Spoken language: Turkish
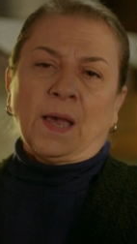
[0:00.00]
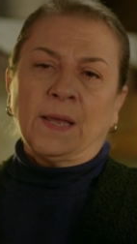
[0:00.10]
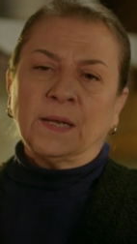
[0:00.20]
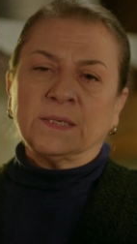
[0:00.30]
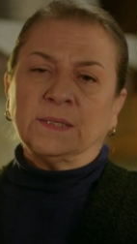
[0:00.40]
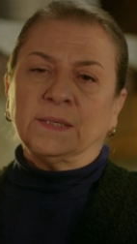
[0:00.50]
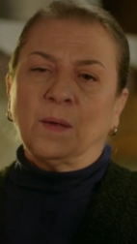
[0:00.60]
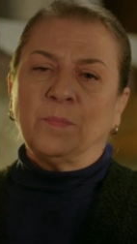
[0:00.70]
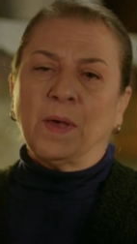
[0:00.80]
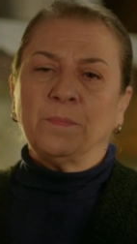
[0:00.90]
En
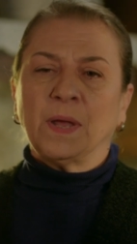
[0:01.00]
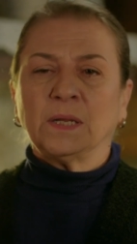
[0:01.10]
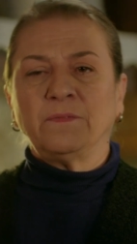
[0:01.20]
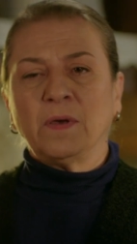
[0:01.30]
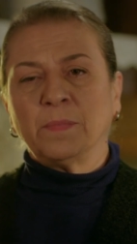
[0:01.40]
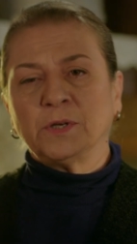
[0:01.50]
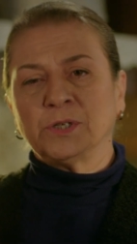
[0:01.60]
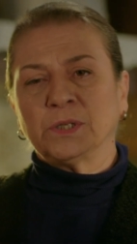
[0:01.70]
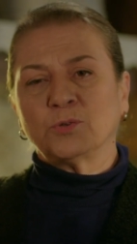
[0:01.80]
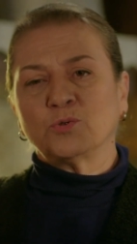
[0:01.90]
azından ben merdiven
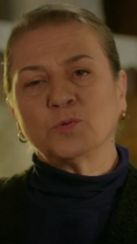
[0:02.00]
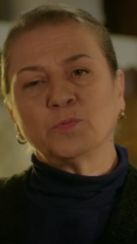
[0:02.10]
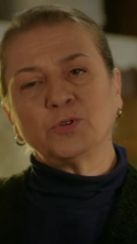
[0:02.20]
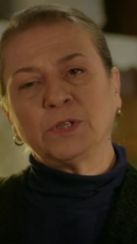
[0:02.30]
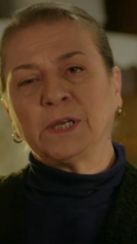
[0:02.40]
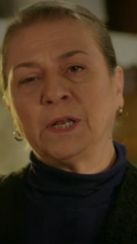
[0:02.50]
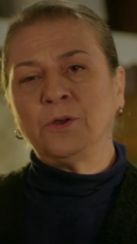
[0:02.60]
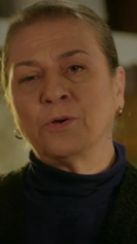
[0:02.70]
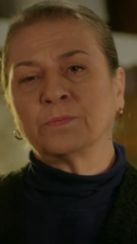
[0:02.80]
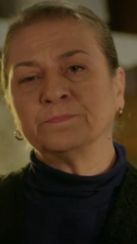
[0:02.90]
başında sus pus
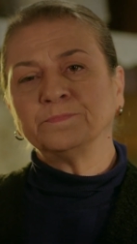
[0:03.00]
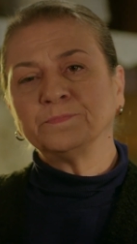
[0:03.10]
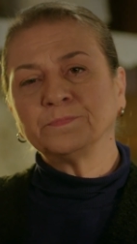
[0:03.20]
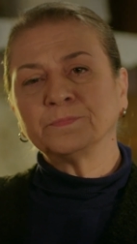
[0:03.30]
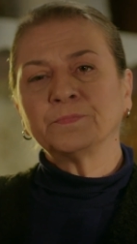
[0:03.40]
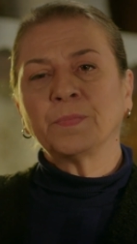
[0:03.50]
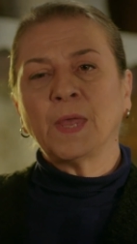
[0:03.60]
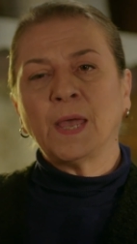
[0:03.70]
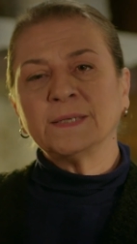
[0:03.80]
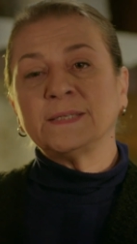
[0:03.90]
dikiliyorum.
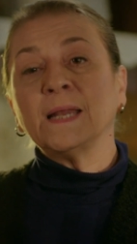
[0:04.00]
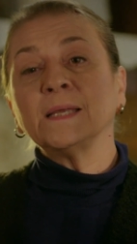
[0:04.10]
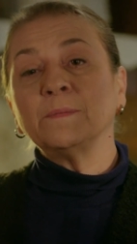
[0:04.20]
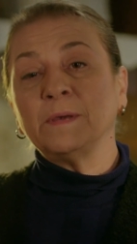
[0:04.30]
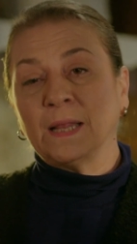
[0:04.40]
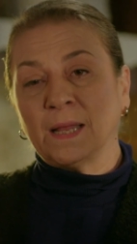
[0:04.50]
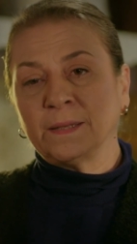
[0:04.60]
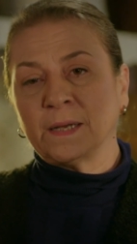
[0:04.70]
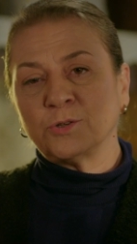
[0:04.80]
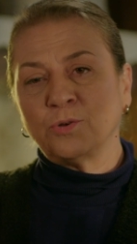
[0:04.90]
Senin gibi
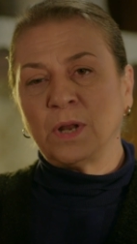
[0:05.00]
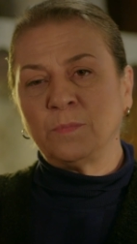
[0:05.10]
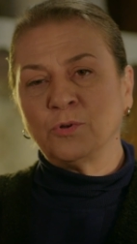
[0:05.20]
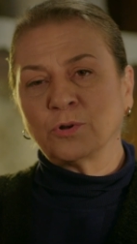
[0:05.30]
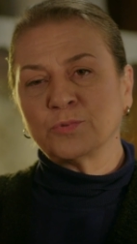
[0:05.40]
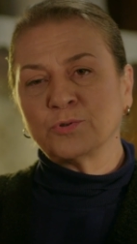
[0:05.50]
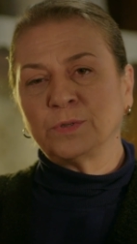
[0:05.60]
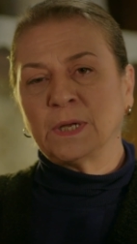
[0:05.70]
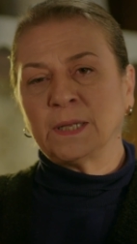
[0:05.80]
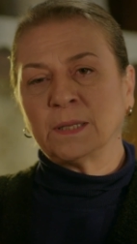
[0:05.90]
yalanlar söylemiyorum
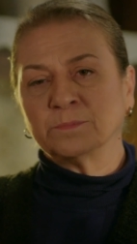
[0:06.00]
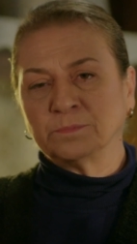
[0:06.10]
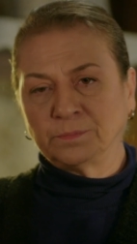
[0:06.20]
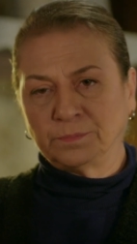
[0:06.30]
Sultan Hanım.